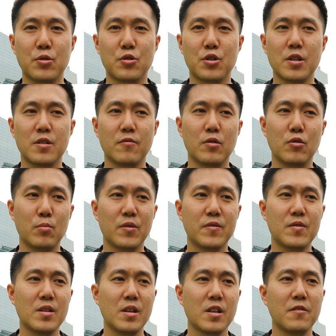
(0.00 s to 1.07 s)
Путешествовать
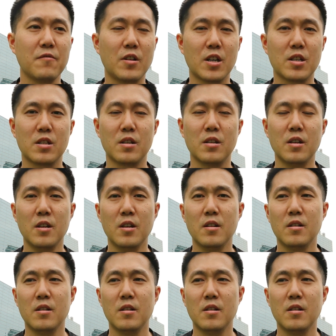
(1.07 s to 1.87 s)
любят все, неважно,